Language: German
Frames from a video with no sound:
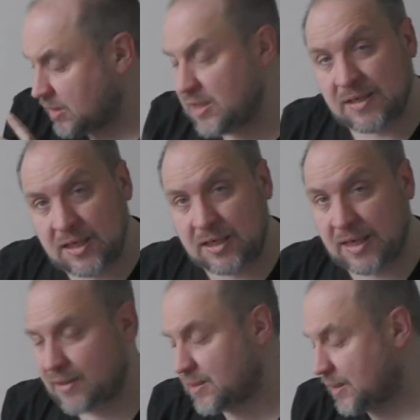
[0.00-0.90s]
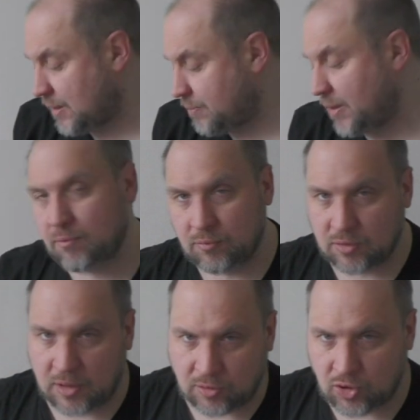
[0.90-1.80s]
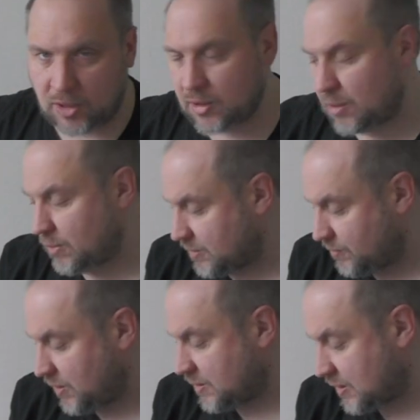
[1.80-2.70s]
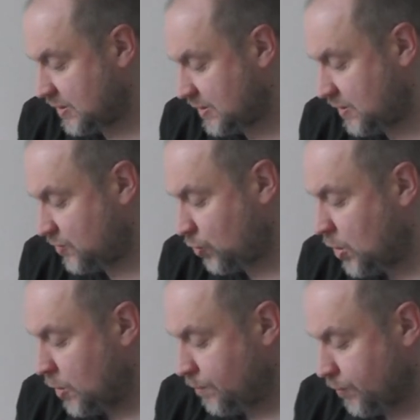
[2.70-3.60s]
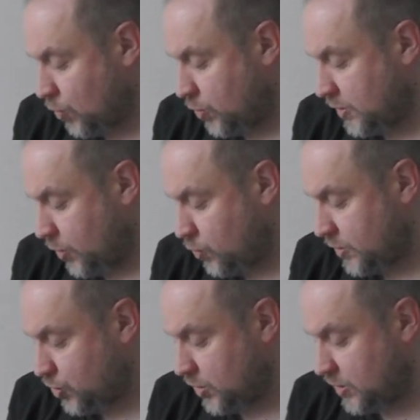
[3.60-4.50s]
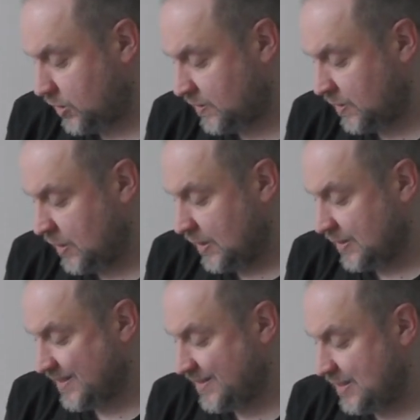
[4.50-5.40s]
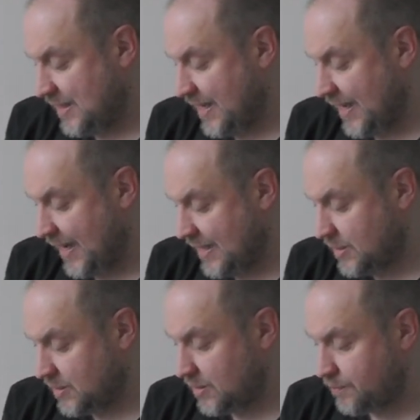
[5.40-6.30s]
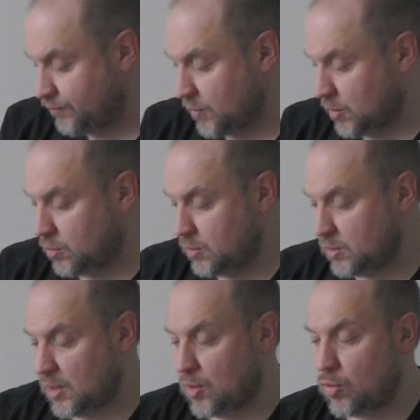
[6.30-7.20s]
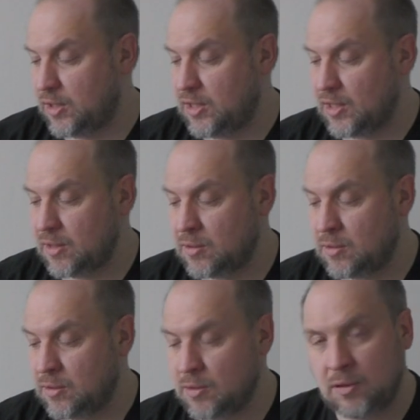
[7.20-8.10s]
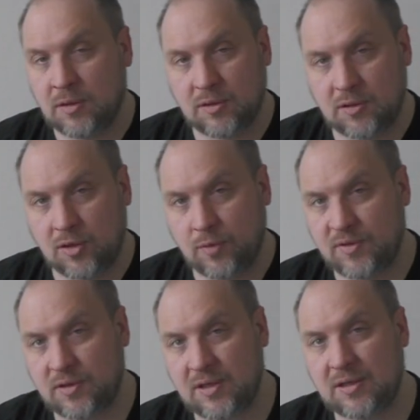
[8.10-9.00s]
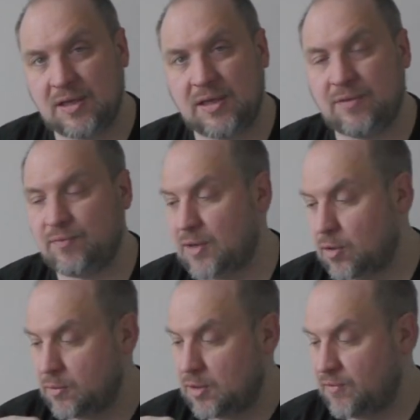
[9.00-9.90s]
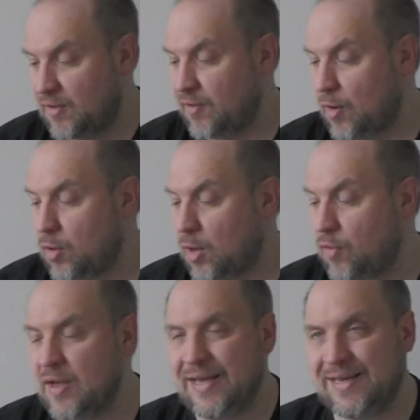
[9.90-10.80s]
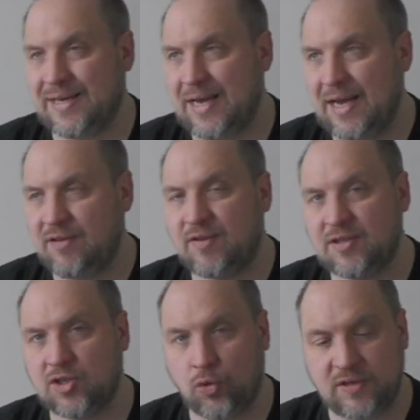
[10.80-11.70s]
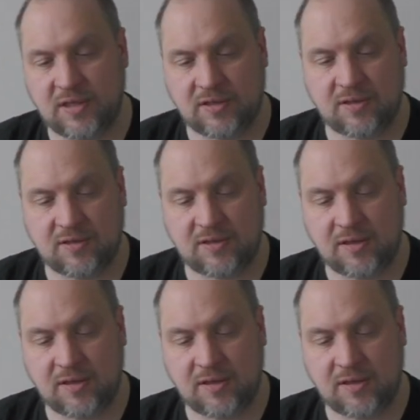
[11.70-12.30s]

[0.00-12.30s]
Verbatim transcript: Die ist nicht extra dabei. Ist eigentlich schade, aber wie gesagt, ist nicht so. Und der Unterschied ist, dass die Hände und auch hier der Nüpse, da kommt die Waffe auch auf, etwas größer ist.